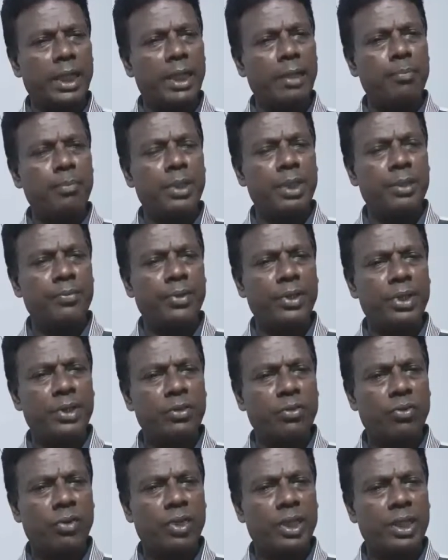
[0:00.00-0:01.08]
তারা ভেরিফাইড
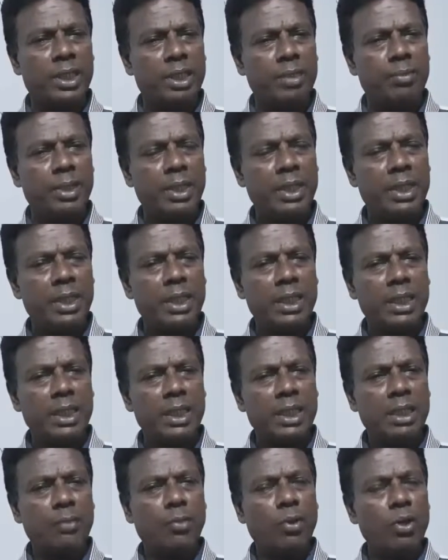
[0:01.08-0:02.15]
করে নিবে
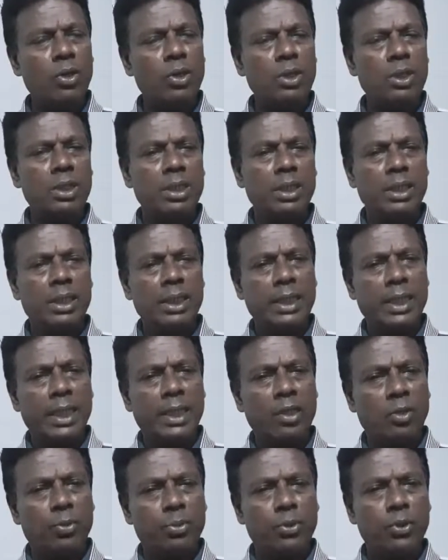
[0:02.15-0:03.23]
এবং এই
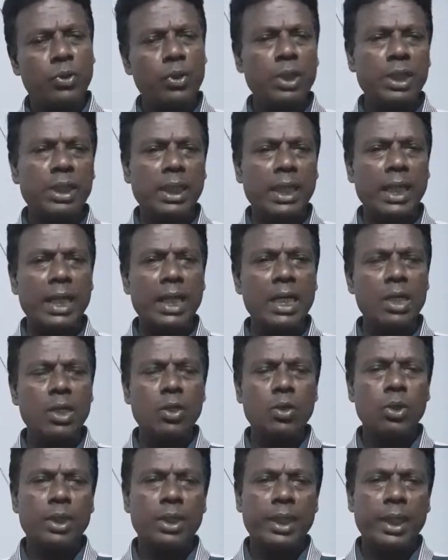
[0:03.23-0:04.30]
অপশনটা তারা
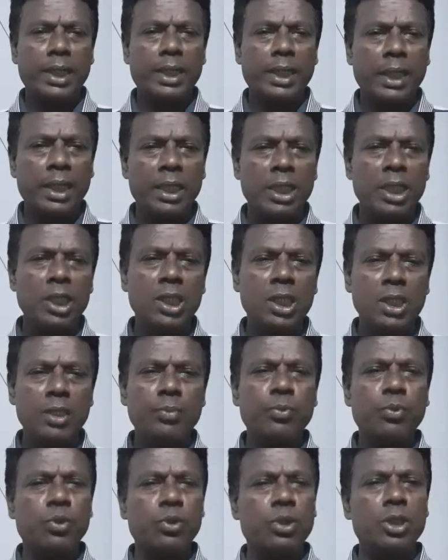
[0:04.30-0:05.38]
এটা ইউটিউব
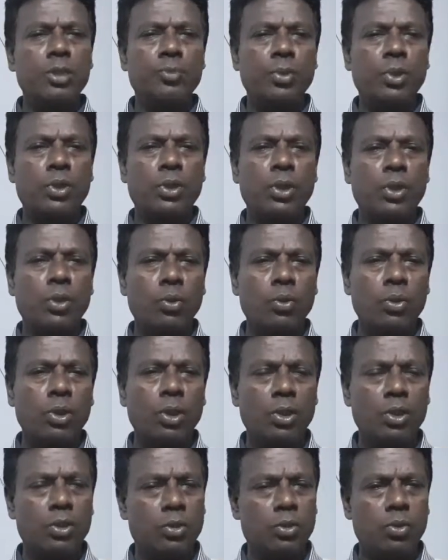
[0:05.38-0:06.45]
কর্তৃপক্ষের
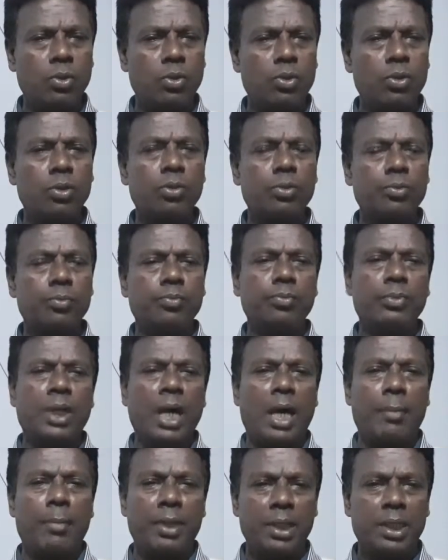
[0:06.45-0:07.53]
অত্যন্ত
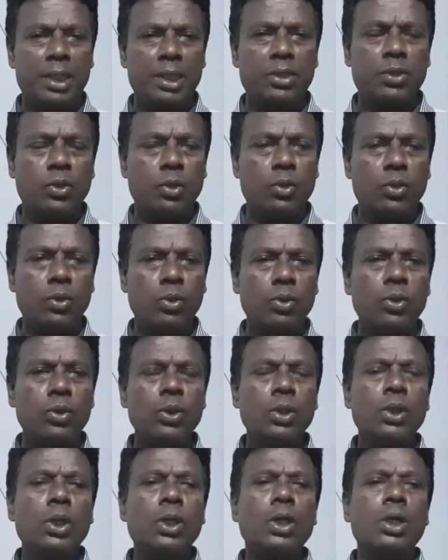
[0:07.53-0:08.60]
আমাদের জন্য
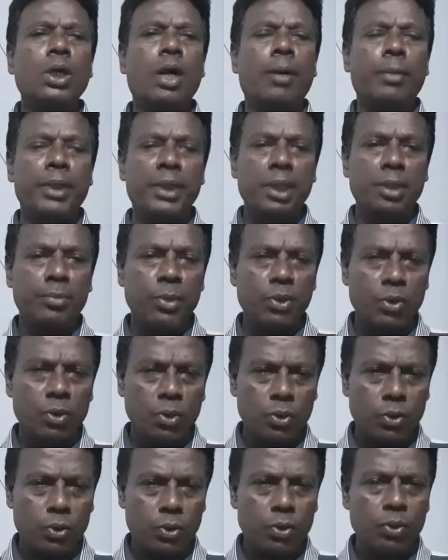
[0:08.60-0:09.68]
আমাদের মতো
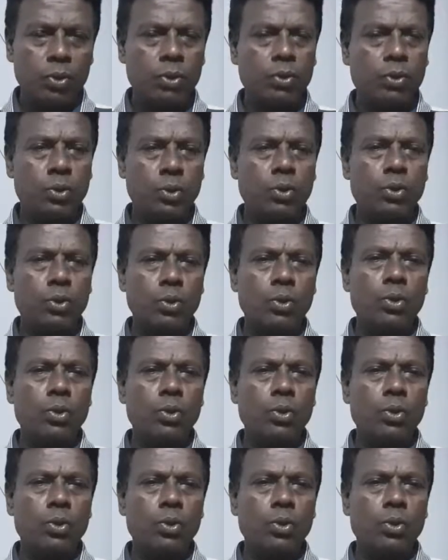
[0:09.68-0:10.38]
ছোট